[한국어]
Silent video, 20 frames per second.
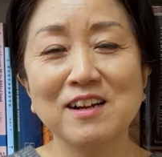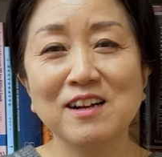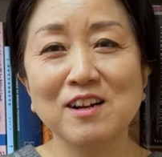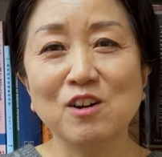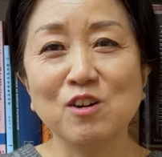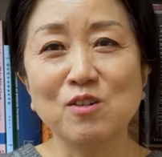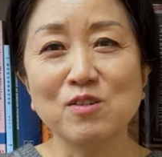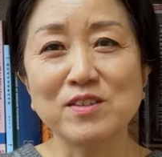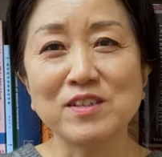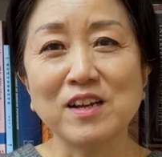
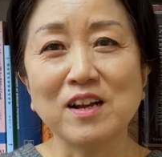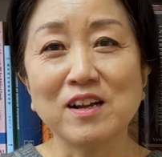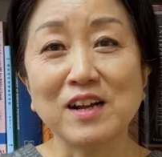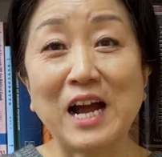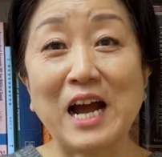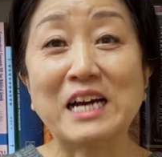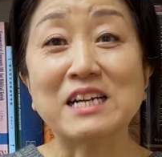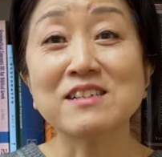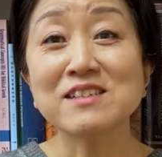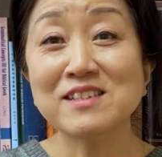어, 제가
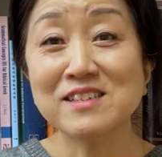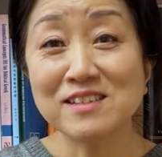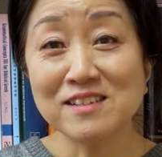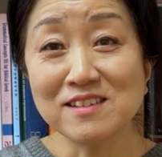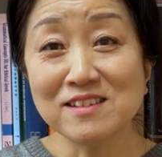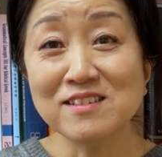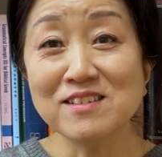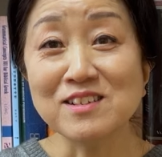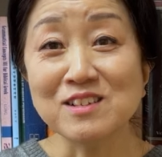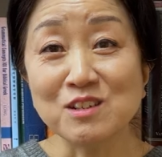
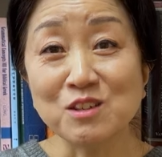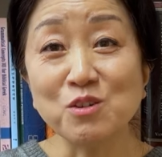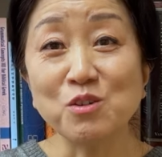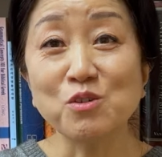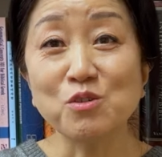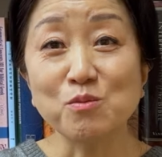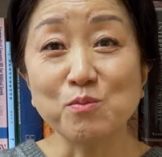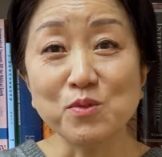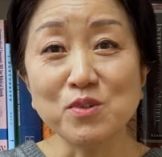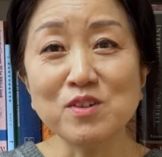가르치는
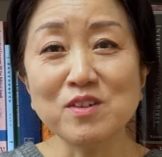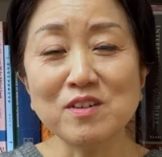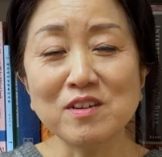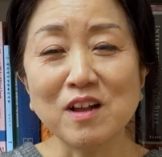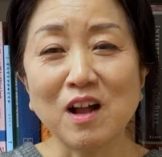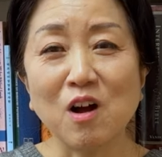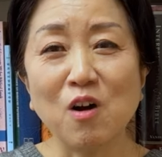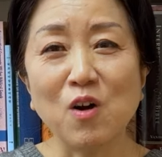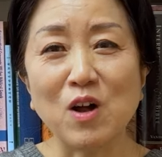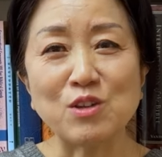즐거움을
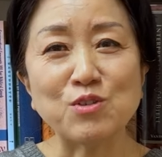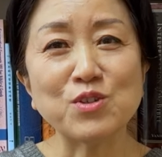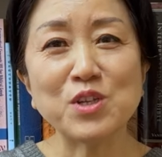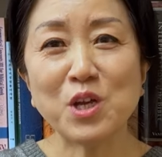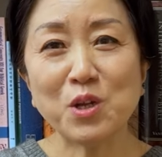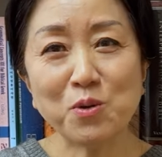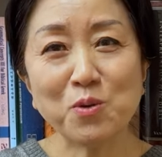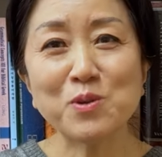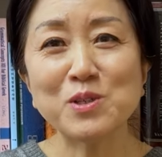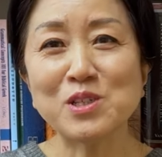아주
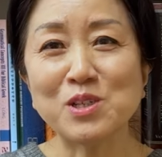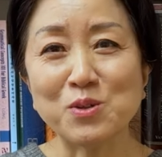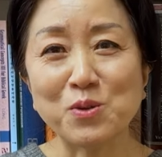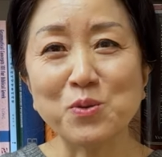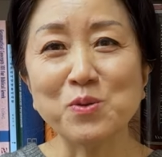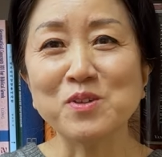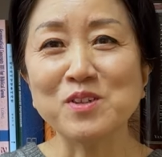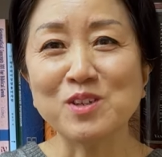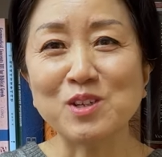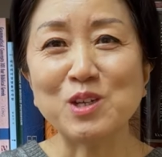
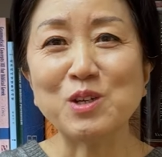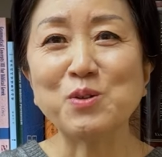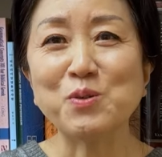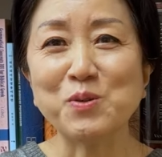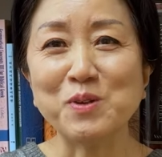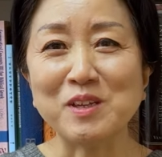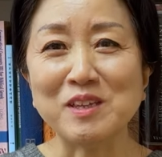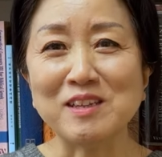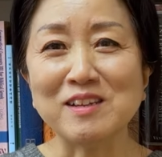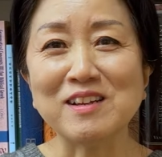새록새록 느끼고
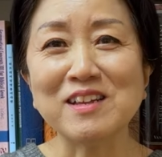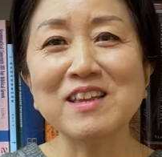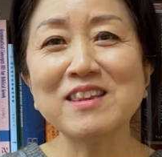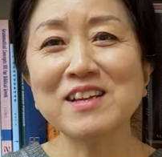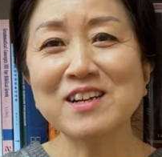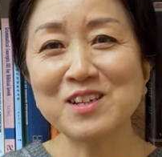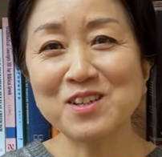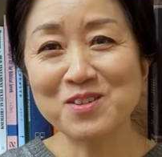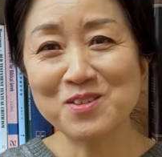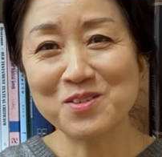있는 한
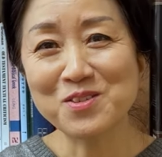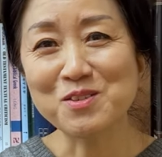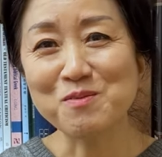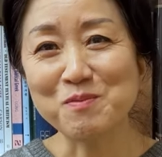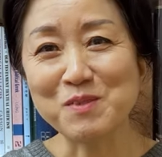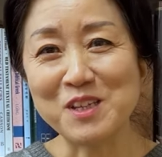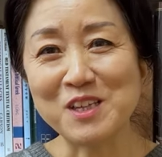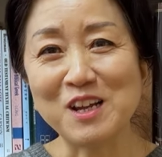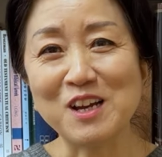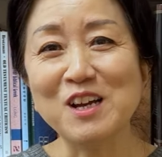
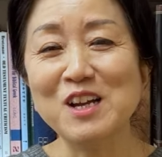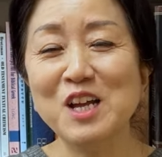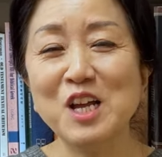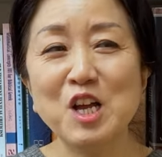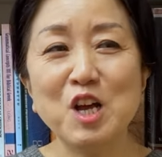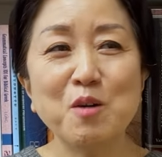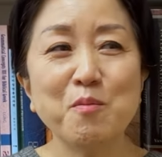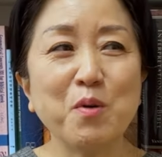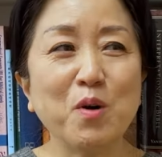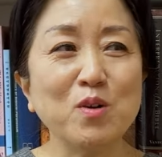학기였습니다.
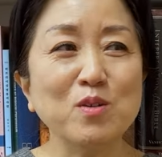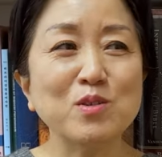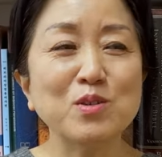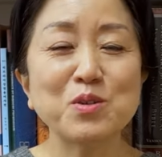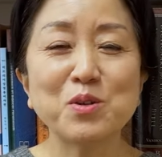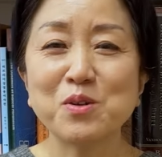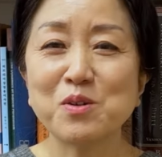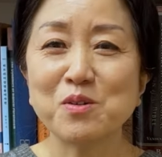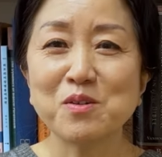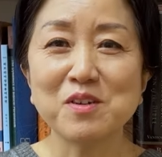벌써
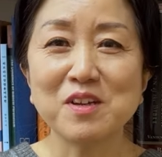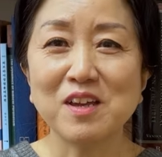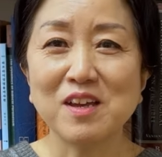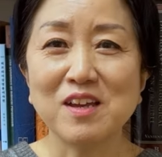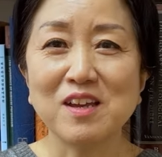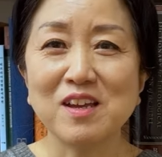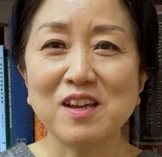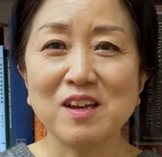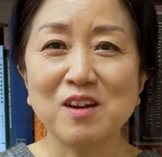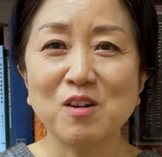
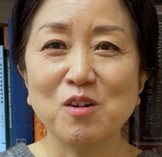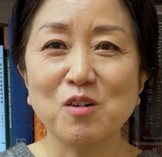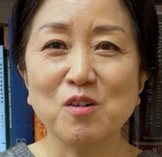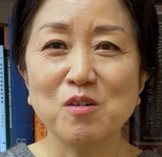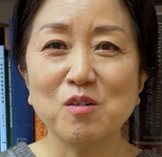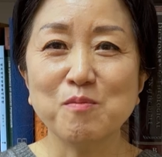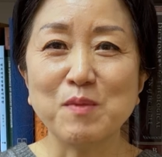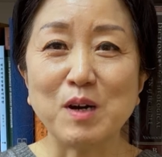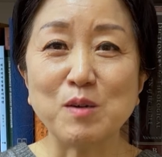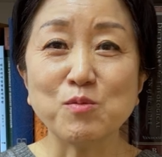이렇게 어,
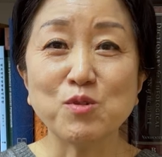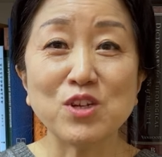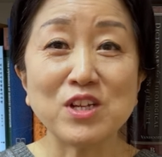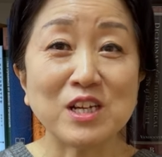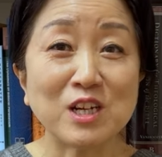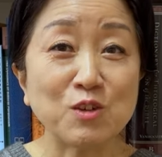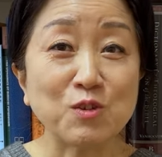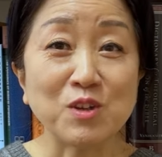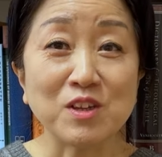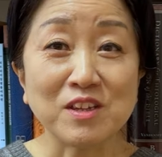
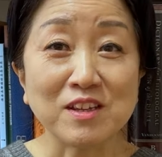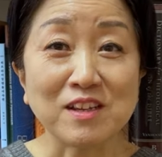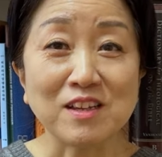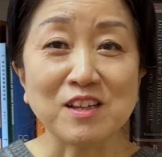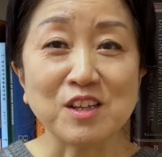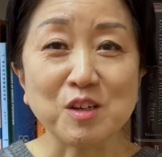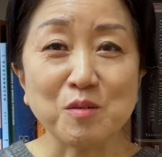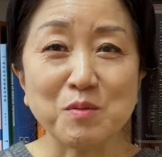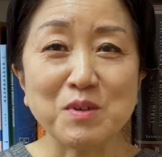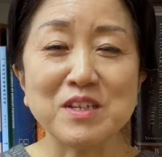마무리가 된다는
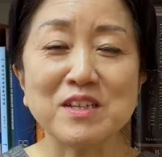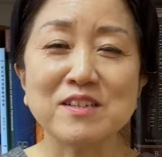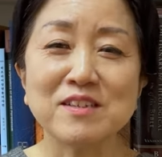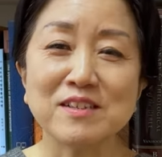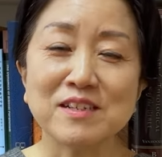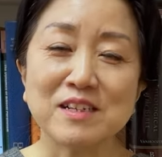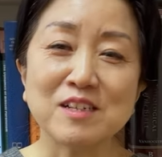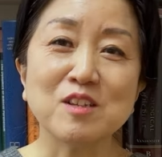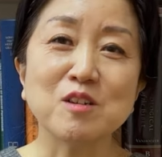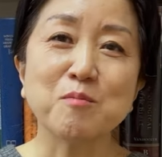게 믿기지
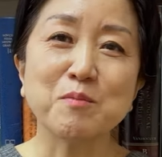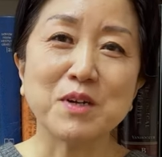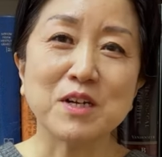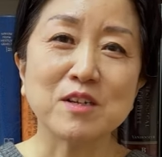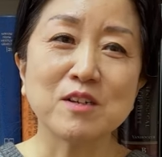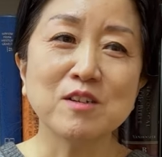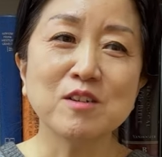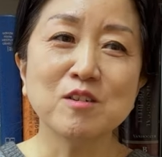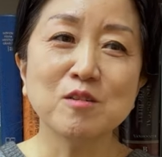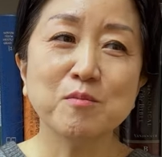않을
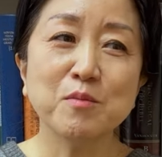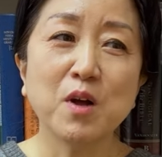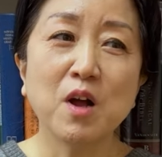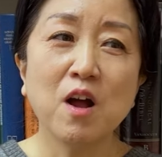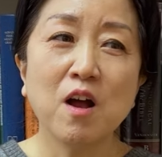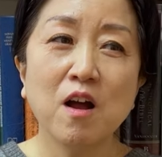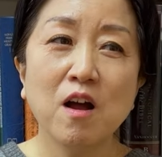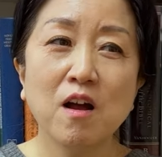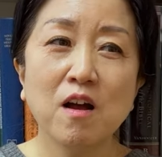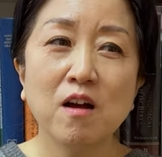만큼
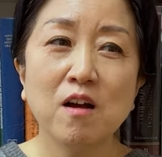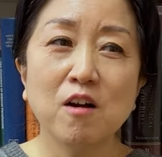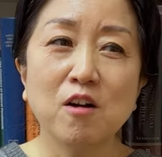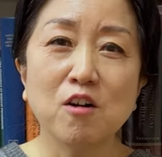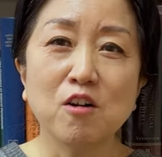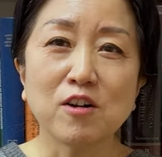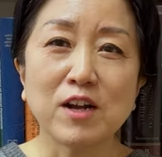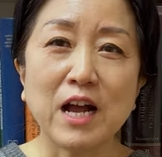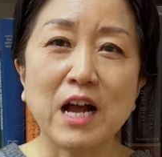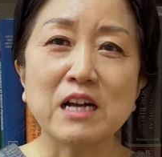
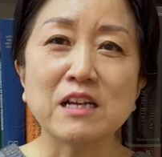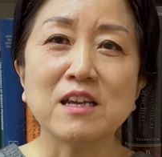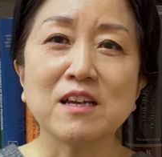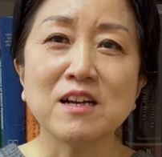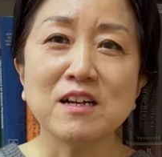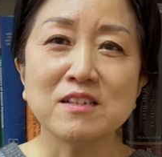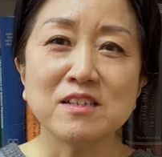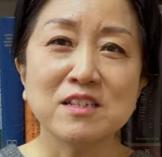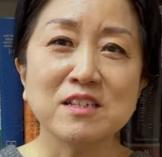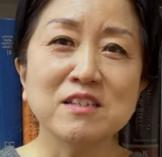어,
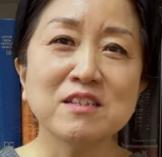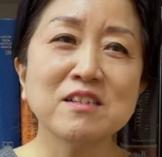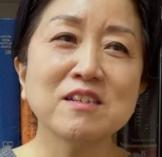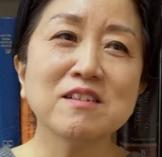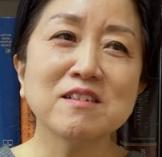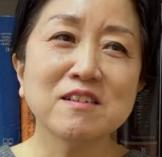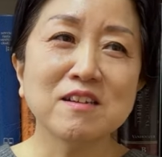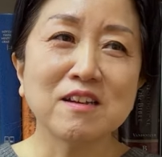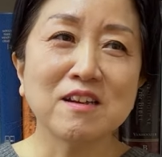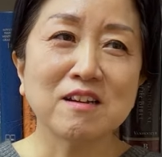강의가
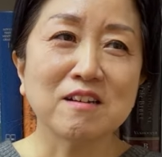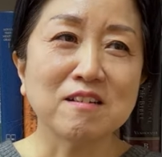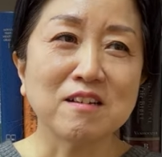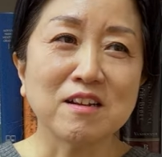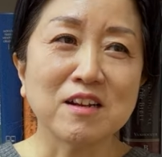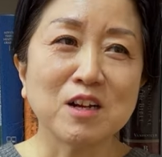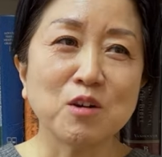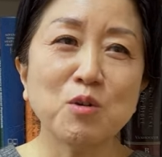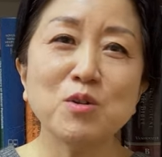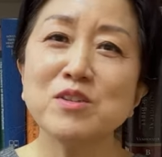지치는 게
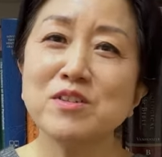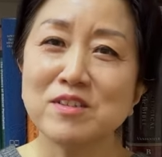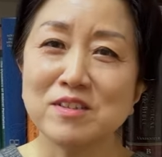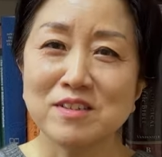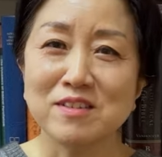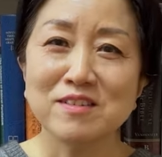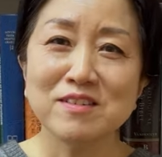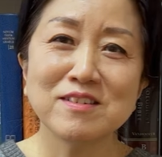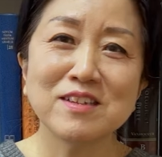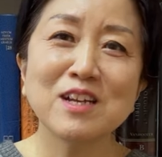아니라 훨씬
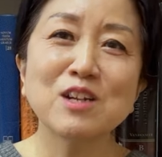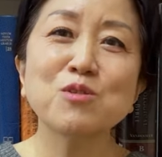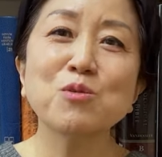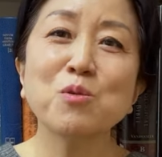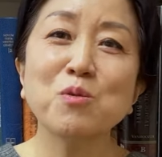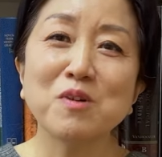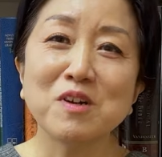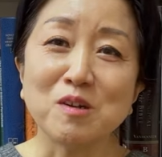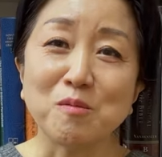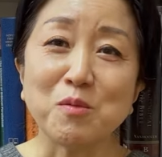
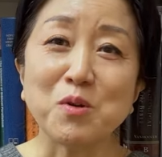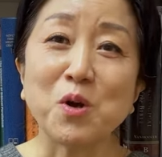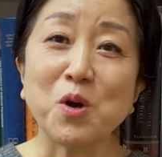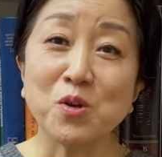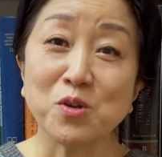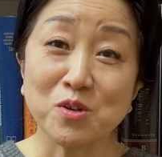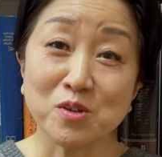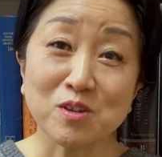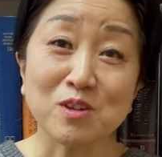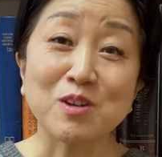생동감을
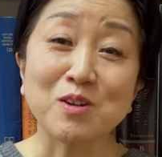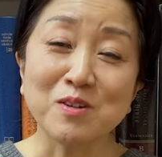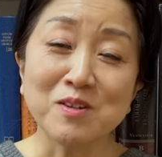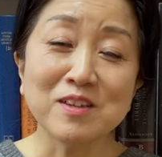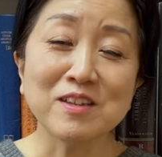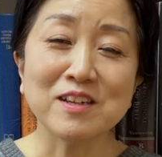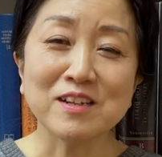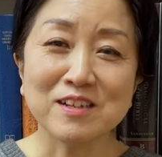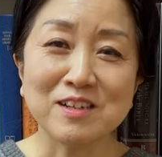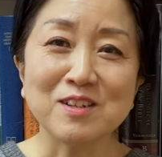얻었던
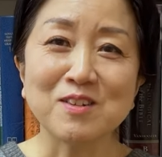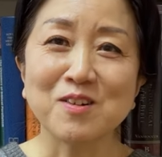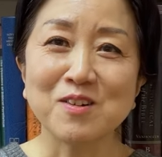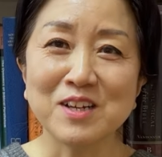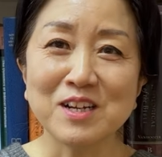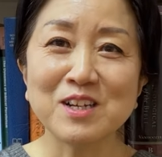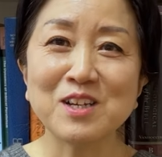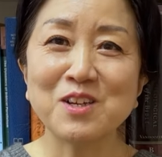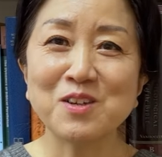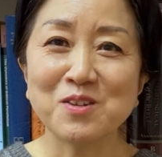그런
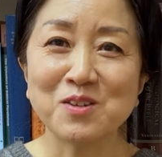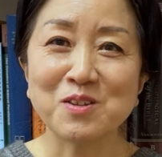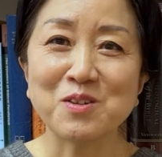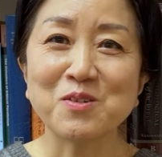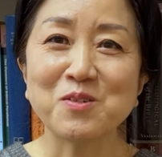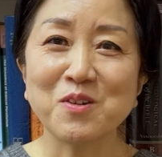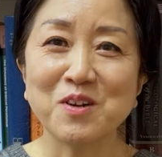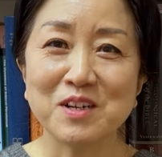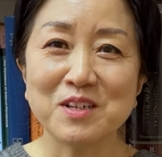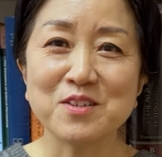학기였던
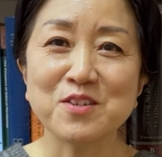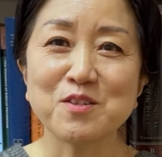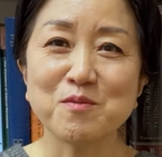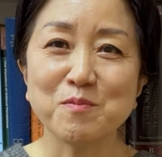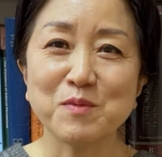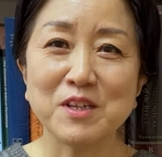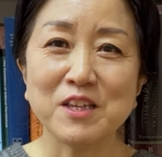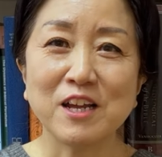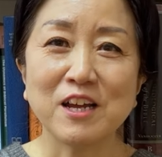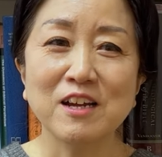것
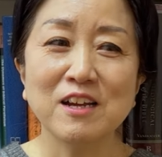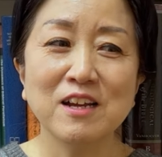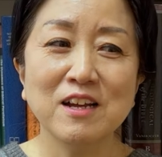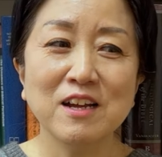같습니다.